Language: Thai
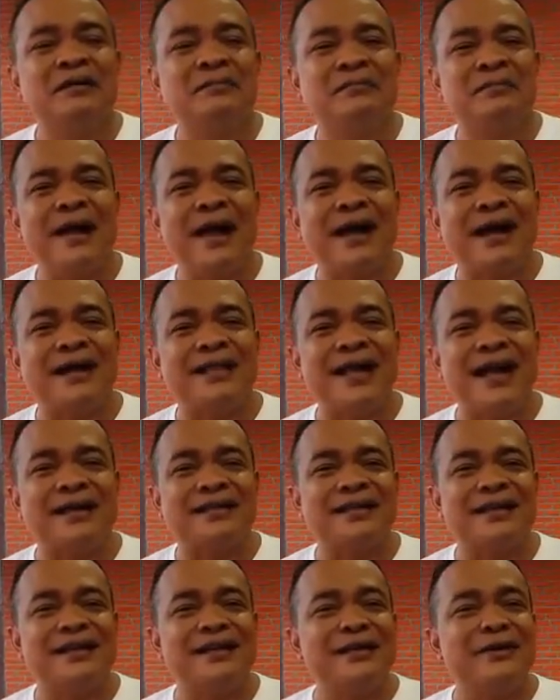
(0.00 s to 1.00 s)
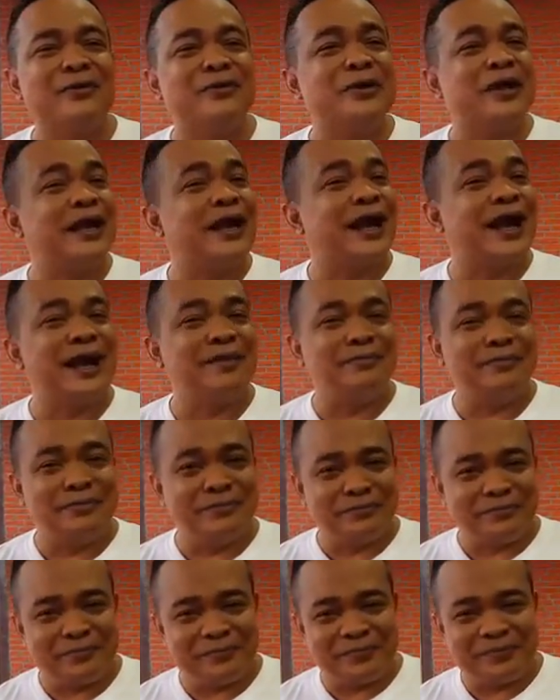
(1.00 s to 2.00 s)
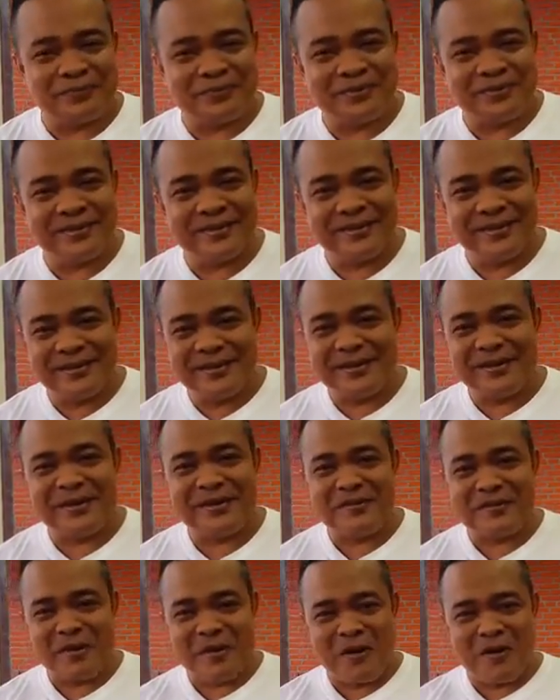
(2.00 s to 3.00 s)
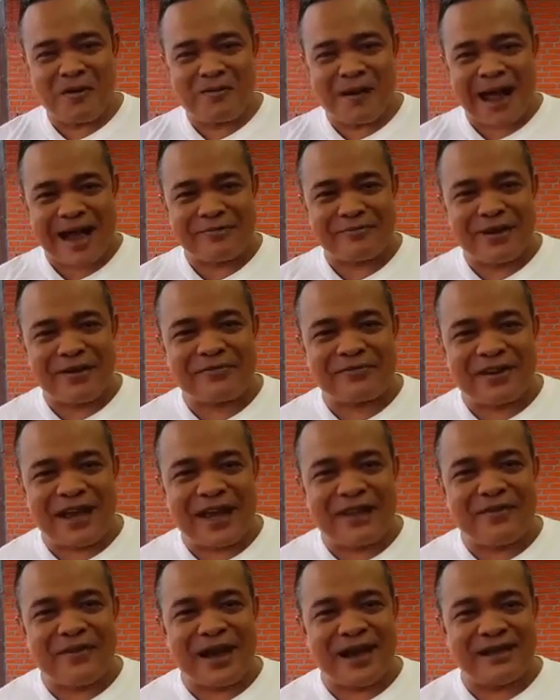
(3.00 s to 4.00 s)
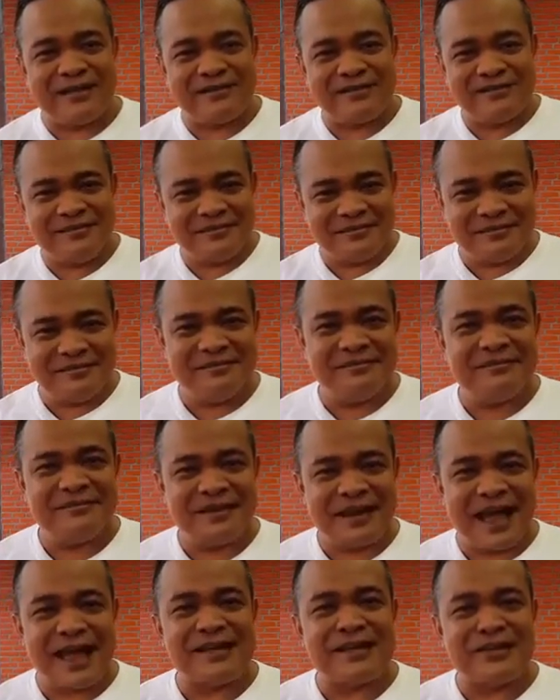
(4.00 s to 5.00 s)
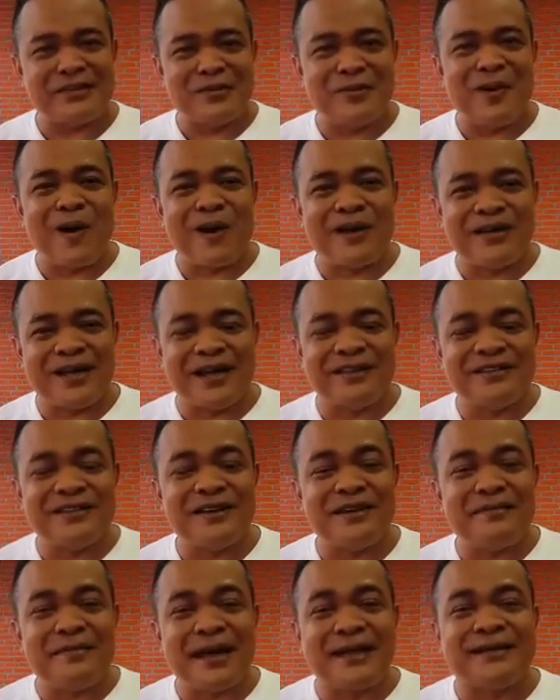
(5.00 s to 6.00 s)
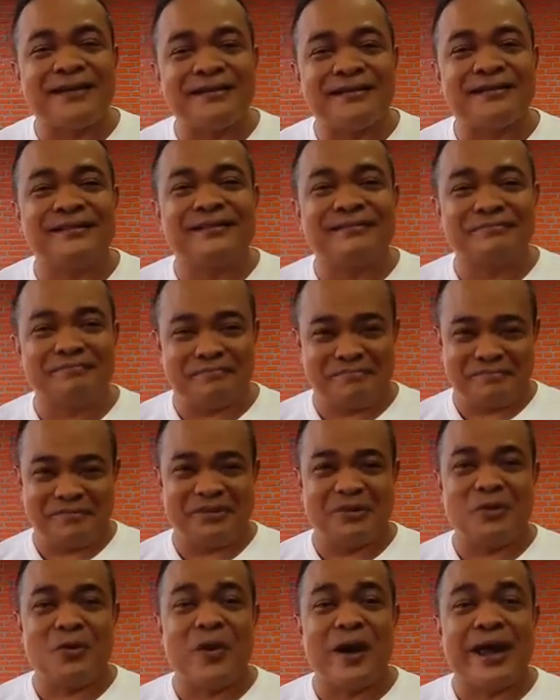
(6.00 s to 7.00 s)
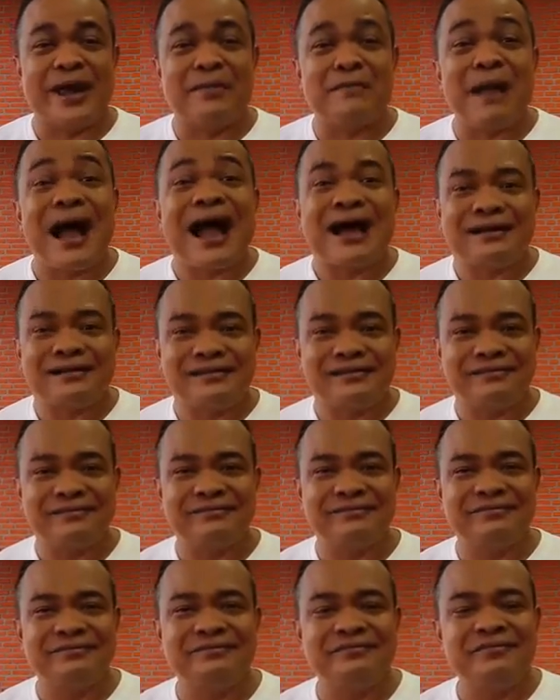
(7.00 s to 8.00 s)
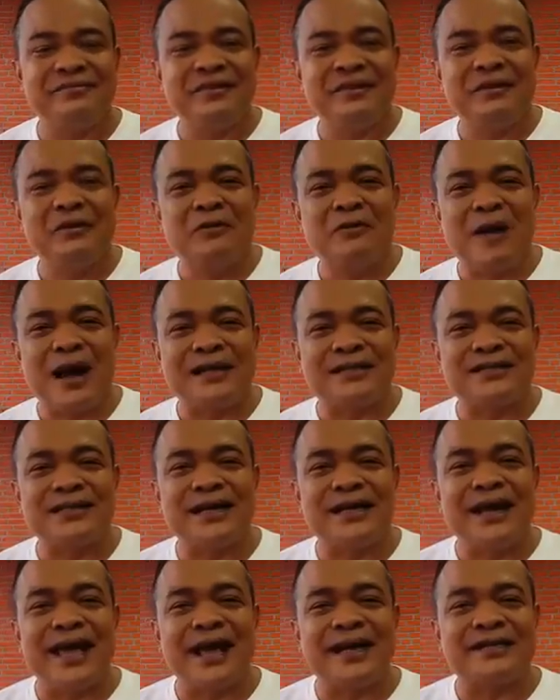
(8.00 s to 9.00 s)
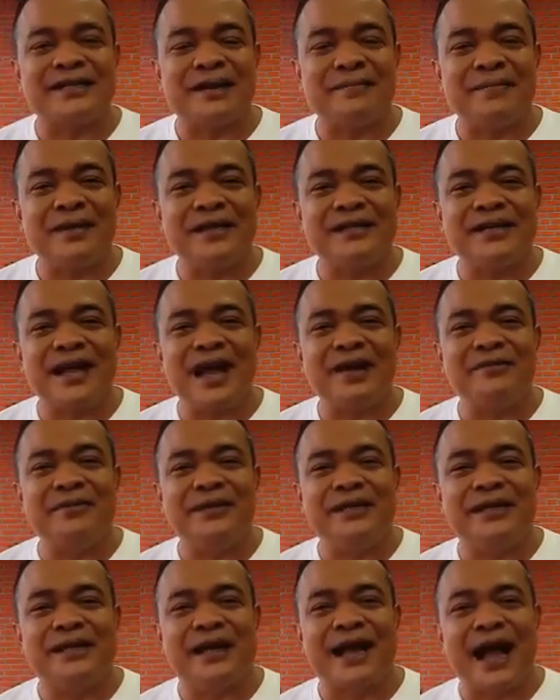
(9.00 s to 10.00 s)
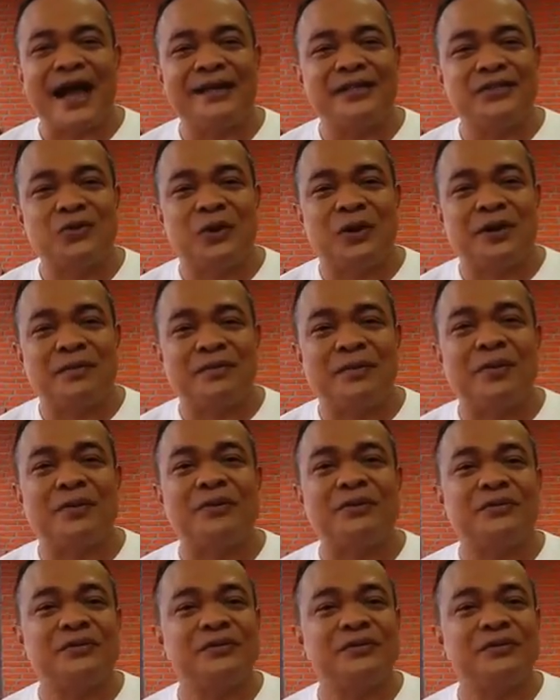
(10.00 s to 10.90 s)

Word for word: แม้กระทั่งทีนิวเนี่ยนะครับ ออกผ่านเว็บไซต์ว่า นายจตุพรอย่าเชื่อมั่นตัวเองมาก ว่าเสื้อแดงจะไม่ใช้วิธีการสุกปรก